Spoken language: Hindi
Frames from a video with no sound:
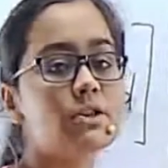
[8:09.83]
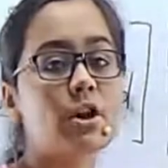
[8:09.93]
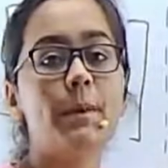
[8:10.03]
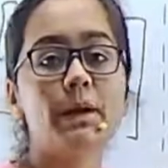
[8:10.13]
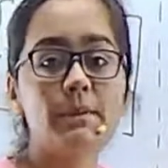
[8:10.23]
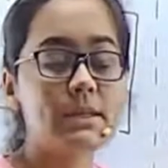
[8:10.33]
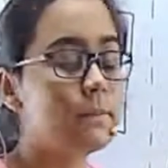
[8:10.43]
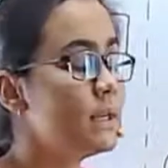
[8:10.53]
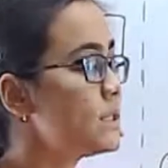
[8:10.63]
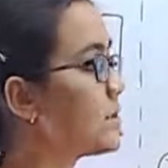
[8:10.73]
और
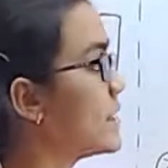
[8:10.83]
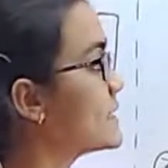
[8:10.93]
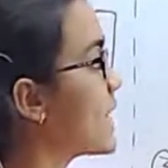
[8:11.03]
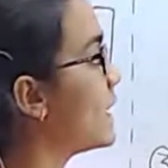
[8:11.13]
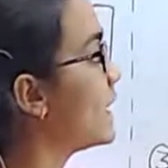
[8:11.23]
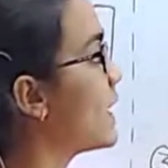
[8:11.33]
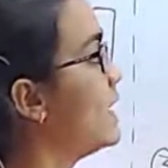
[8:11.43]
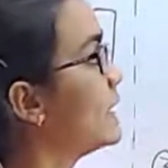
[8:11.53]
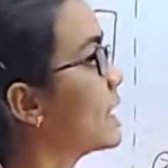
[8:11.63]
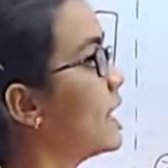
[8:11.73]
परमिसेबल स्ट्रेस कह रहे हैं
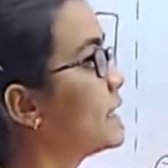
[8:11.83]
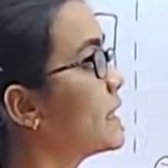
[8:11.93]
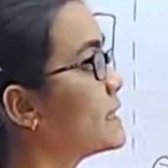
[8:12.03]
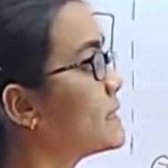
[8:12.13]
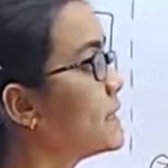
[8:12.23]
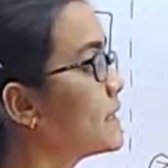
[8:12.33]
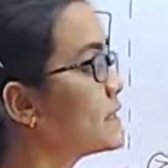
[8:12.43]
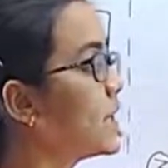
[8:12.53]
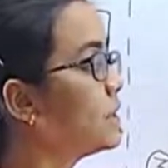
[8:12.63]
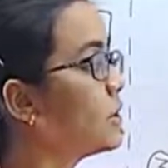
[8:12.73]
कैरेक्टरिस्टिक
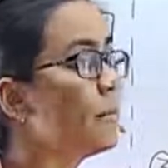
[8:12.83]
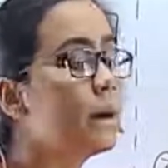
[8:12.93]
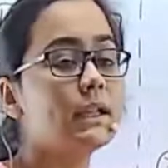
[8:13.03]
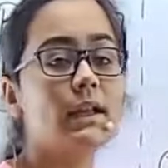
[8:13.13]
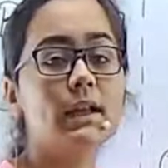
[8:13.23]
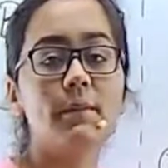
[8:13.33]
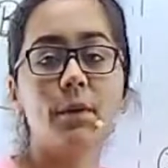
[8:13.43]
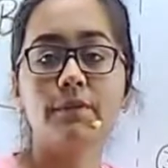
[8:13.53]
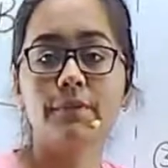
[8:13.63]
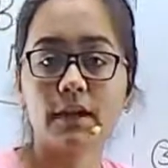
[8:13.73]
स्ट्रेंथ ऑफ मटेरियल
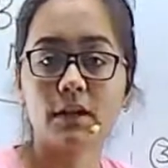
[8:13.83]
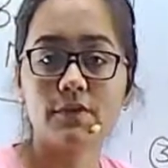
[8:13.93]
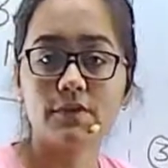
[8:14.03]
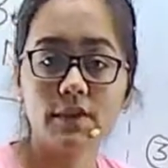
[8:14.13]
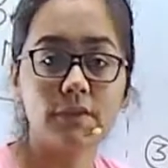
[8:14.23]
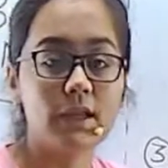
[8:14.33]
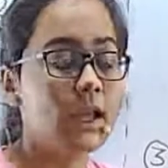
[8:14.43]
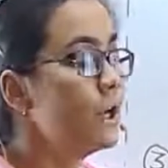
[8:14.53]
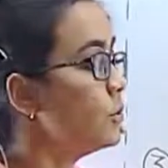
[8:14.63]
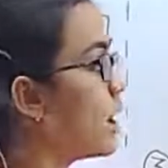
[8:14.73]
अपॉन फैक्टर ऑफ सेफ्टी
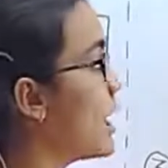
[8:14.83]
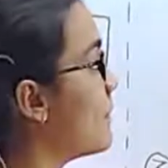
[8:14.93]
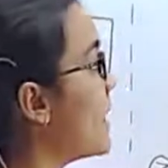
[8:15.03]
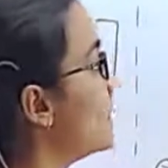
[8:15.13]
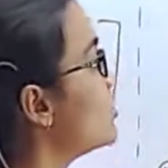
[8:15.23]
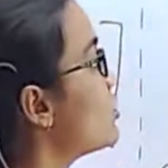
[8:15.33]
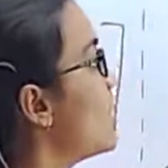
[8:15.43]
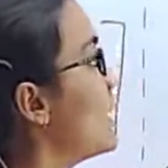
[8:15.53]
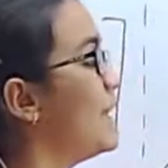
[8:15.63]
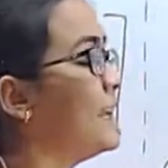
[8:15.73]
तो हमारी जो
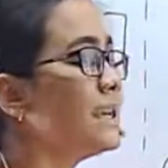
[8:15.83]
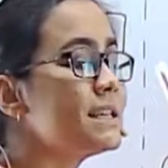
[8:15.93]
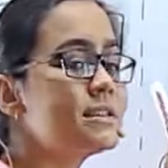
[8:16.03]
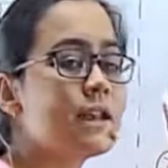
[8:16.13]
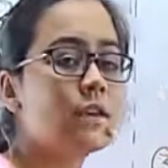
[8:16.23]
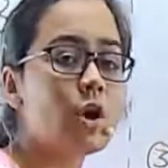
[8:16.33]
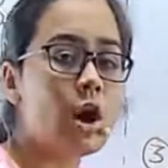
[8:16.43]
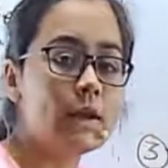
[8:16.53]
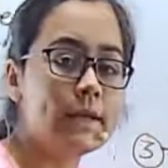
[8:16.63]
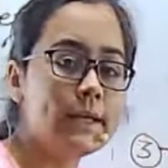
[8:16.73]
मटेरियल की स्ट्रेंथ
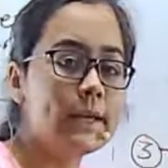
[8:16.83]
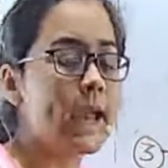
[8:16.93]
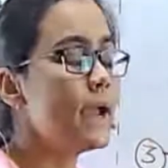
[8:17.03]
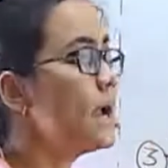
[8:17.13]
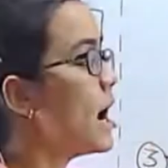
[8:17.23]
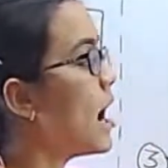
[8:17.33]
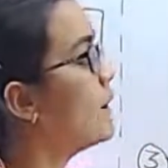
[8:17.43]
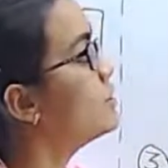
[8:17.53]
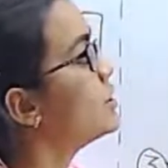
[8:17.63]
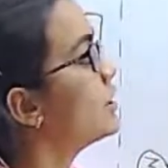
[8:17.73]
ऑलरेडी है
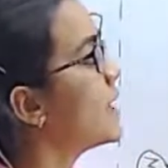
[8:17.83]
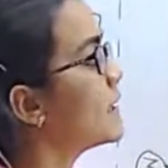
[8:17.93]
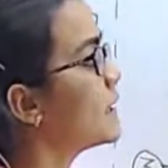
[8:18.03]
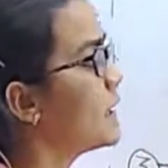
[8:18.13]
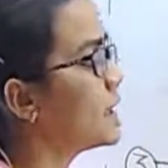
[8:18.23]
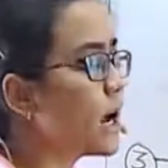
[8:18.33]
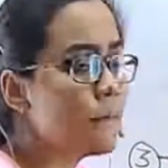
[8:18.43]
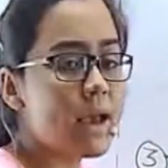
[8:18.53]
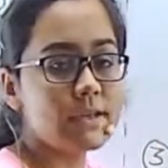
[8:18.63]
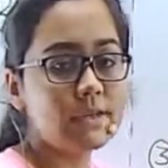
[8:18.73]
हम उसे क्या कर रहे हैं
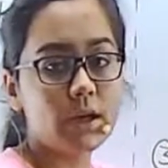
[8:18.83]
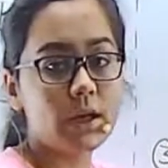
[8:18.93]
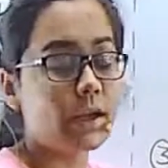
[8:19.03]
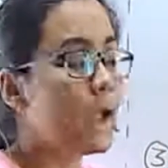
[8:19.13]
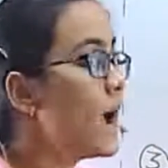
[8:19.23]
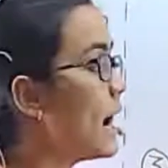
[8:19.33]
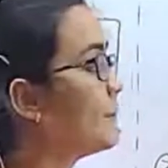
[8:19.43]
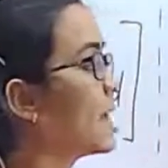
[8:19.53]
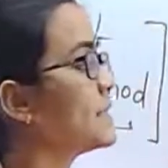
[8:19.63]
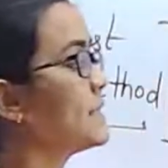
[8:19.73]
कम एज्यूम कर रहे हैं अब कैसे